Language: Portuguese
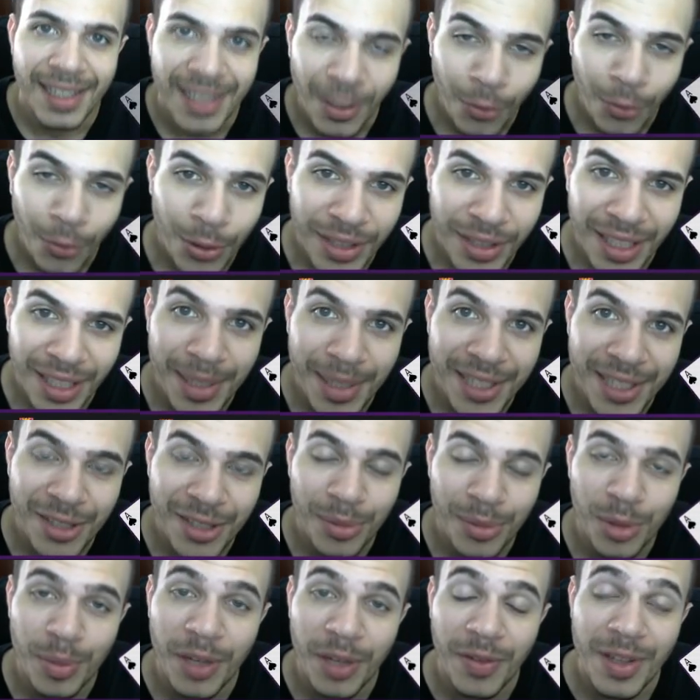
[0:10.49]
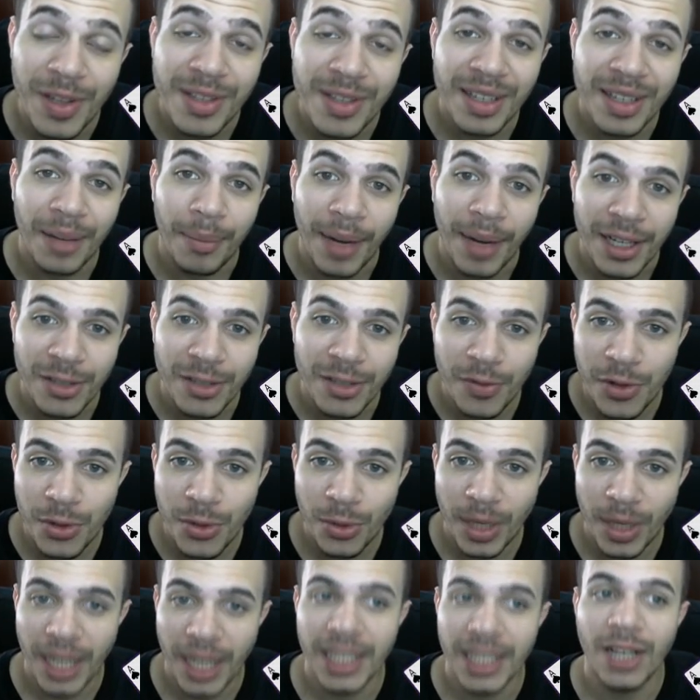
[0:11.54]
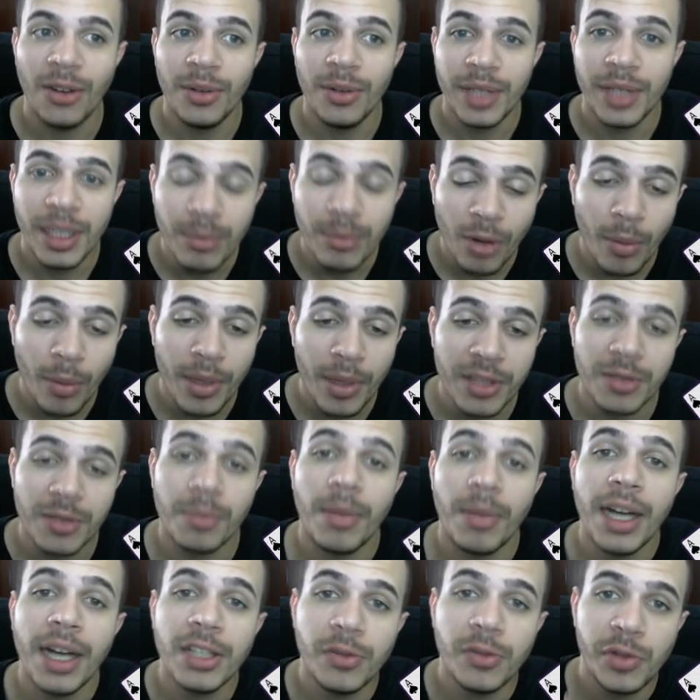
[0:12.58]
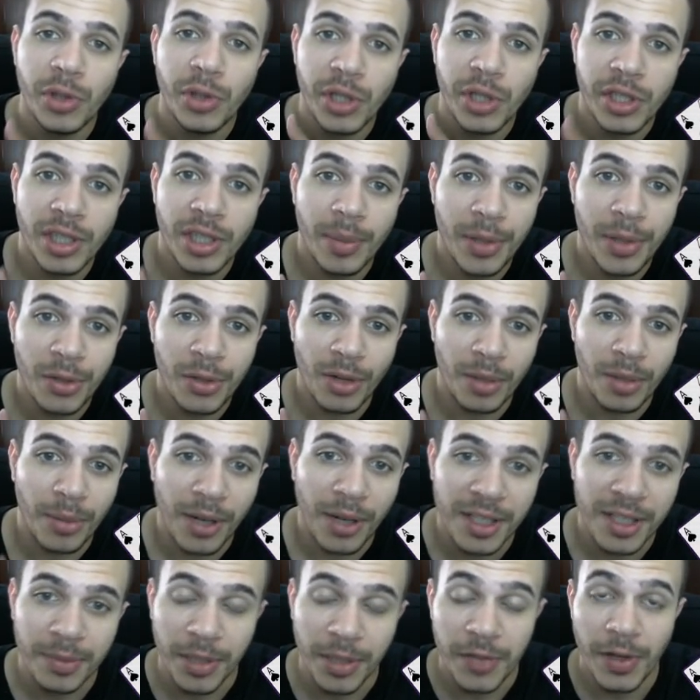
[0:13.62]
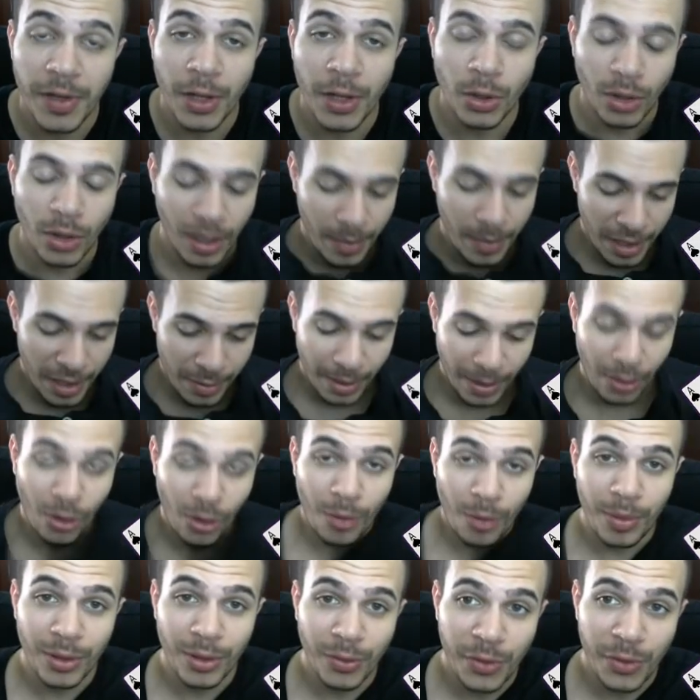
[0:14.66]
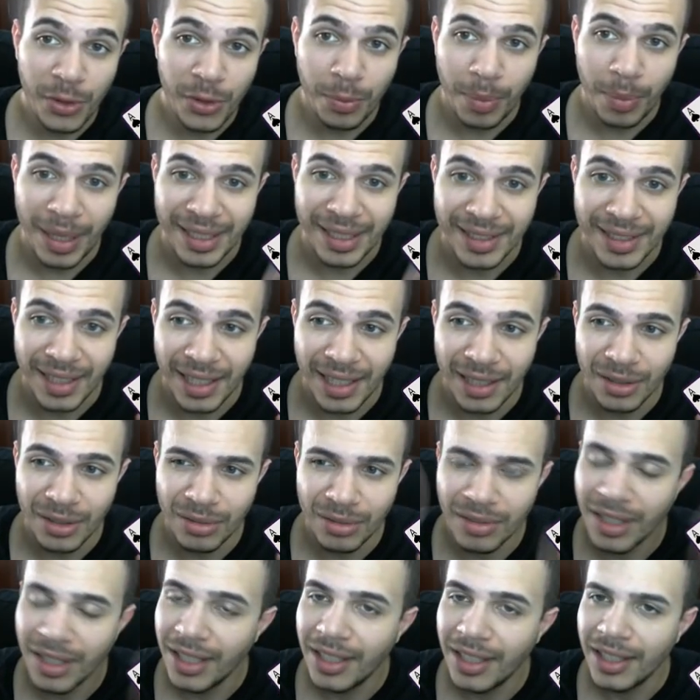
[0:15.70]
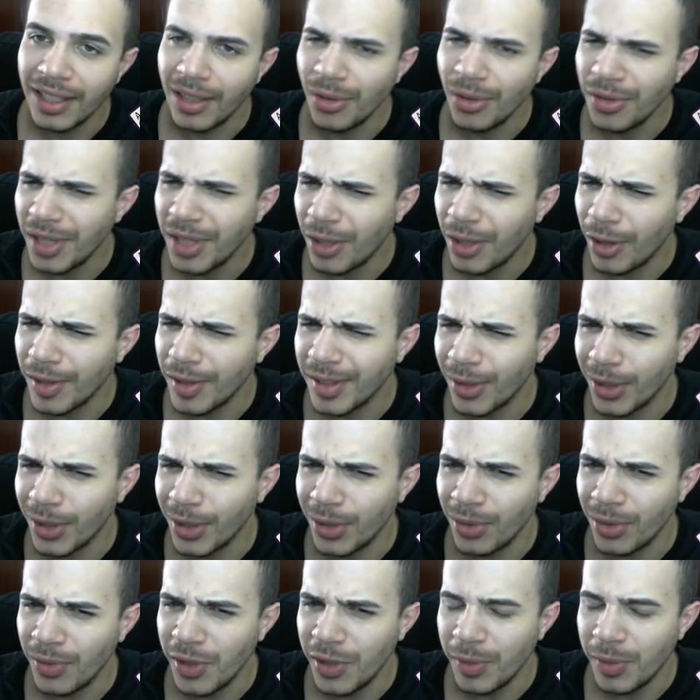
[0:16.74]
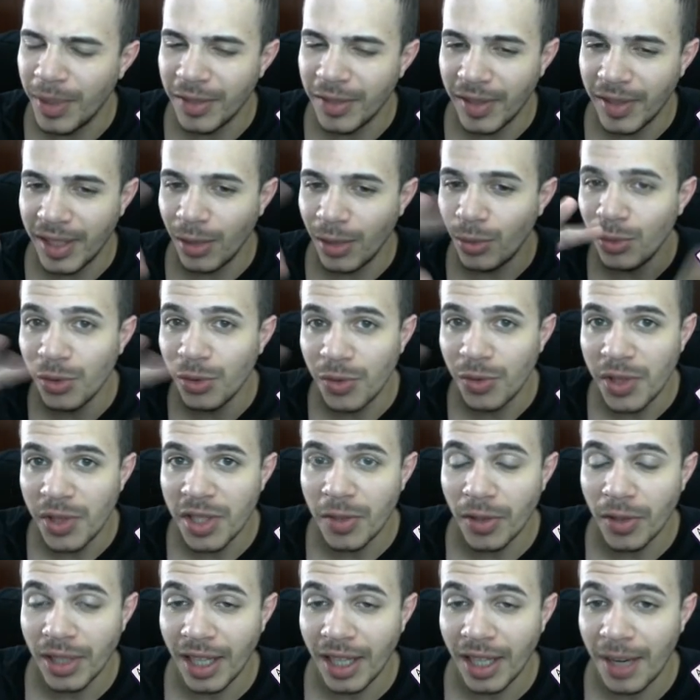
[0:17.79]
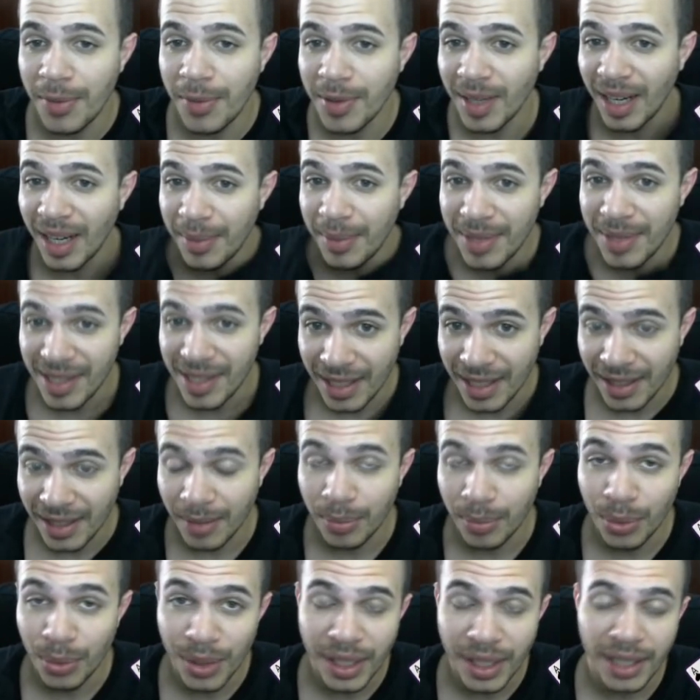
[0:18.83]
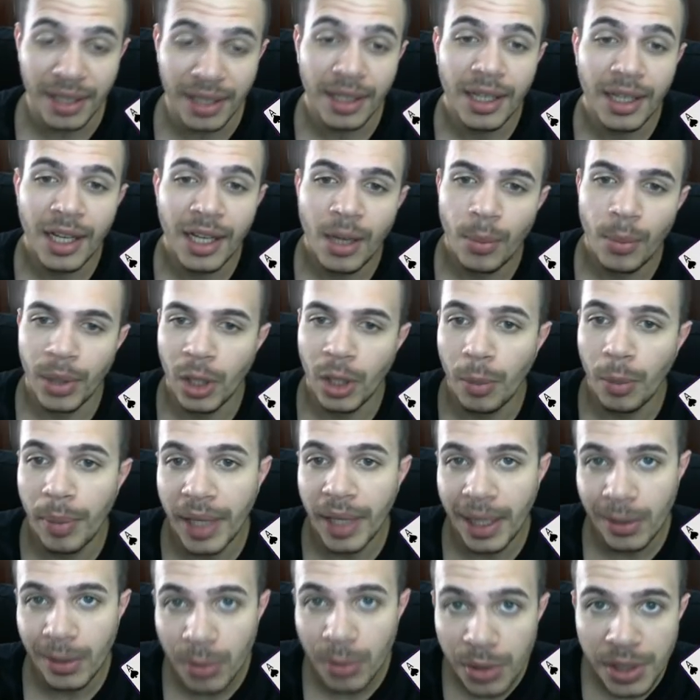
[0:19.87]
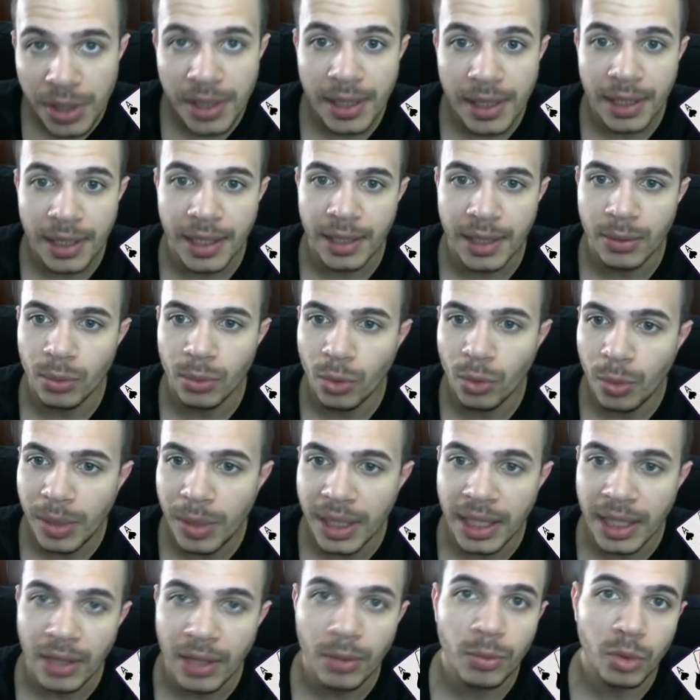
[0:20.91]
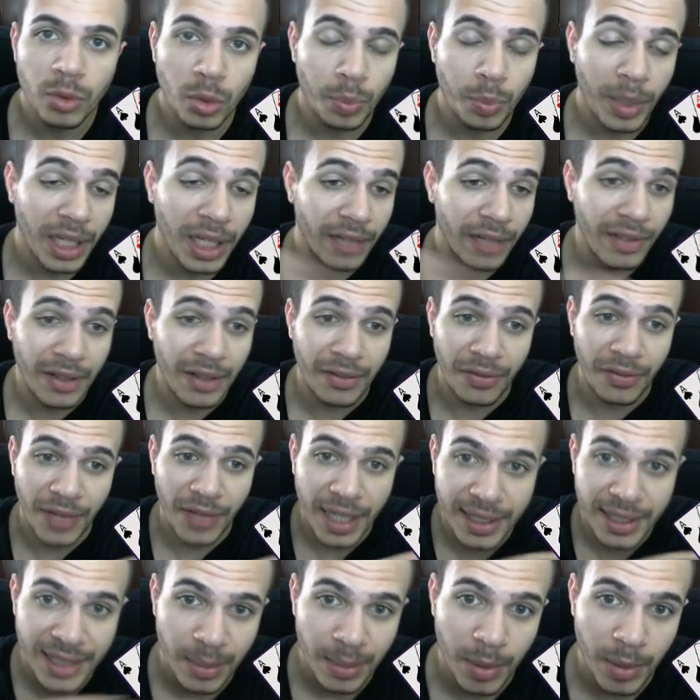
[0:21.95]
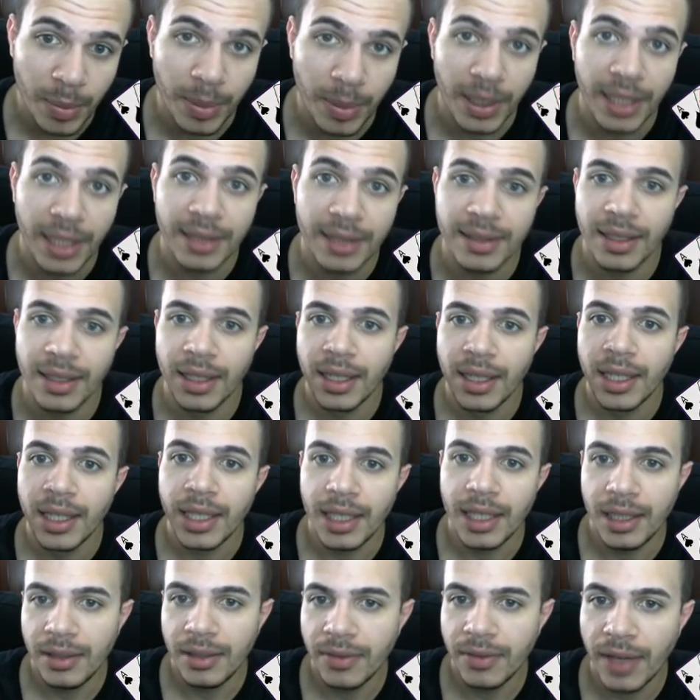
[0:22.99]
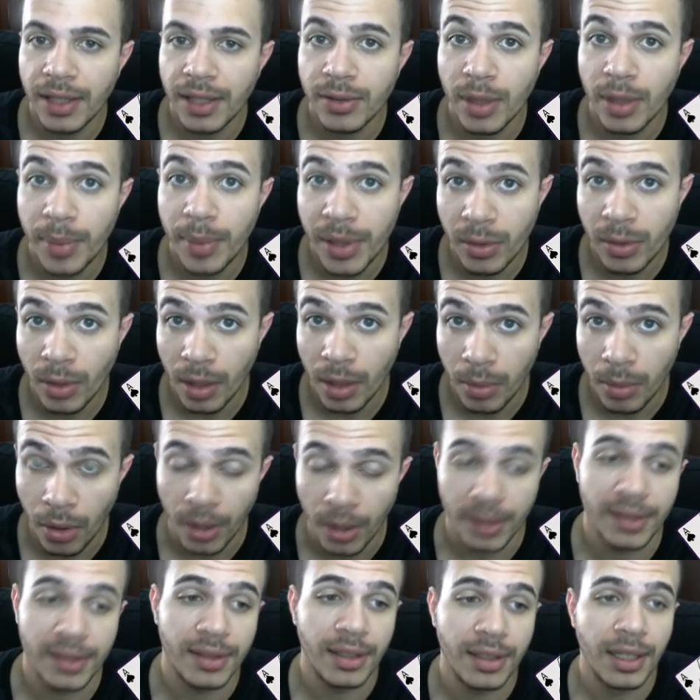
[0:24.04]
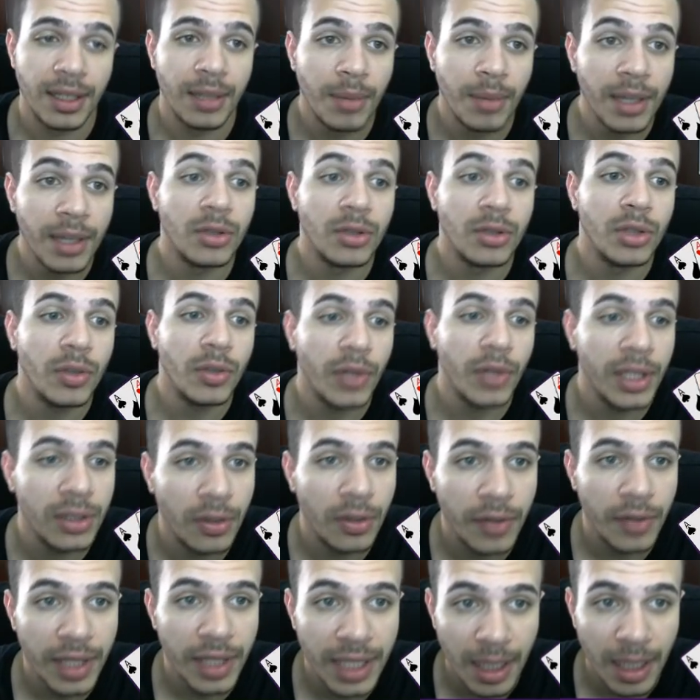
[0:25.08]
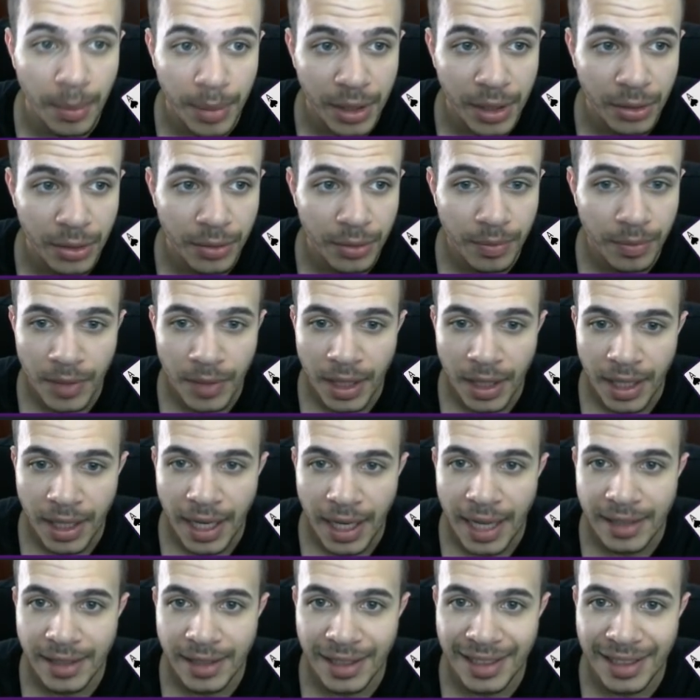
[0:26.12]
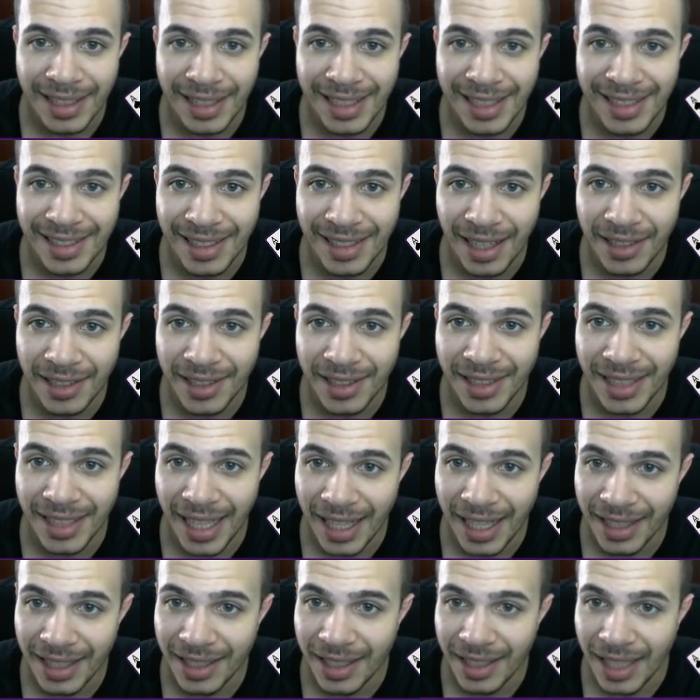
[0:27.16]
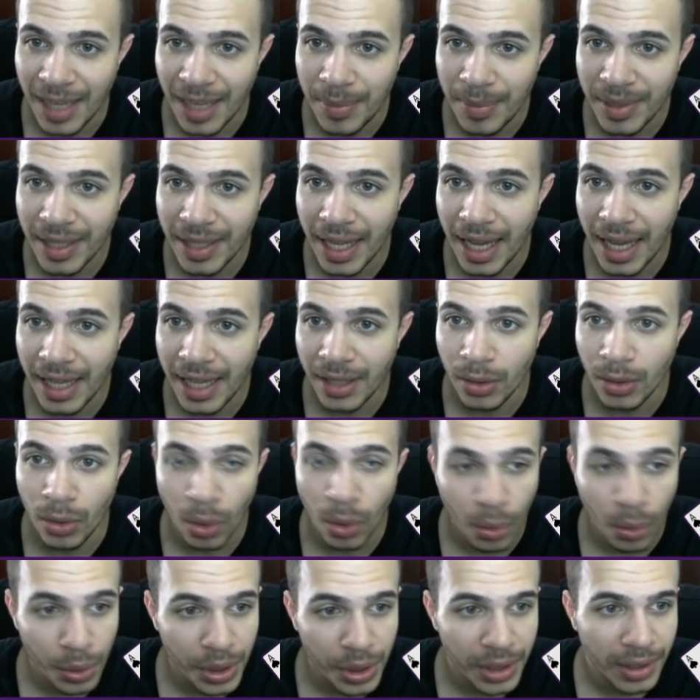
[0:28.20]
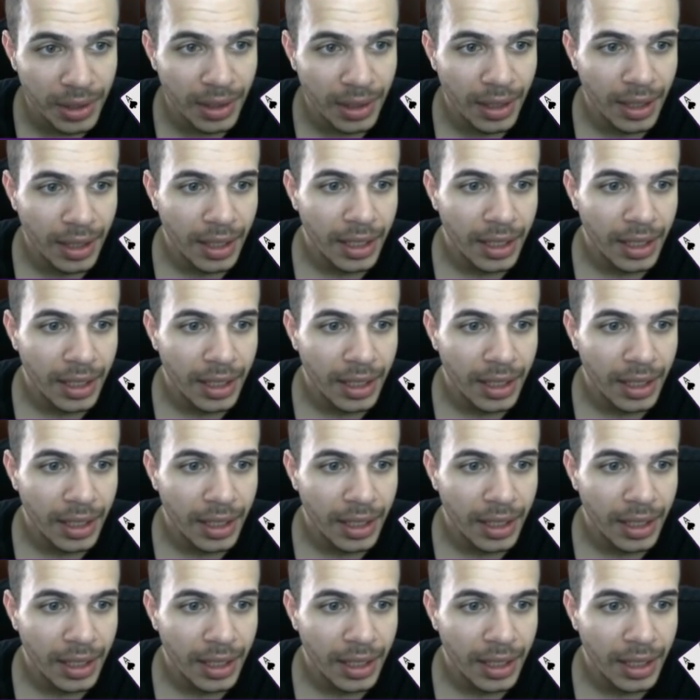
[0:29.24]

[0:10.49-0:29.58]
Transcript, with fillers: Salve gurizada beleza, sejam muito bem-vindos a mais um vídeo no canal E bom manos, mais um vídeo aqui de abrindo o Warbox, pode ver que eu tô com a mesma roupa do vídeo passado eu não sei qual vai é ser a ordem do vídeo, mas vai ter alguns vídeos que eu vou estar com a mesma camiseta. Por quê? Porque eu peguei um dia aqui, um domingão, para gravar várias gameplays e vários abrindo o Warbox. Manos, hoje eu vou resolver aqui abrindo essa Desert Tech MDR Gold.